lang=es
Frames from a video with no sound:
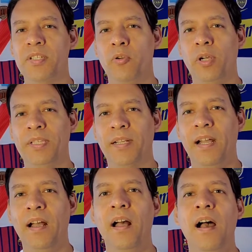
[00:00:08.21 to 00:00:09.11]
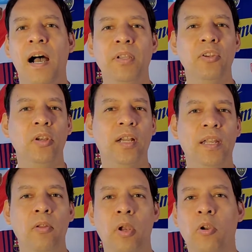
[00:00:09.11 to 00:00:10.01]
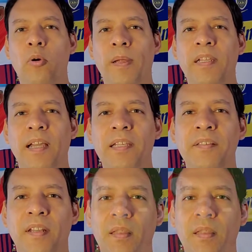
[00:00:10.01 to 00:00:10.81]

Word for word: llegó hasta acá habiéndole ganado la Europa liga al Inter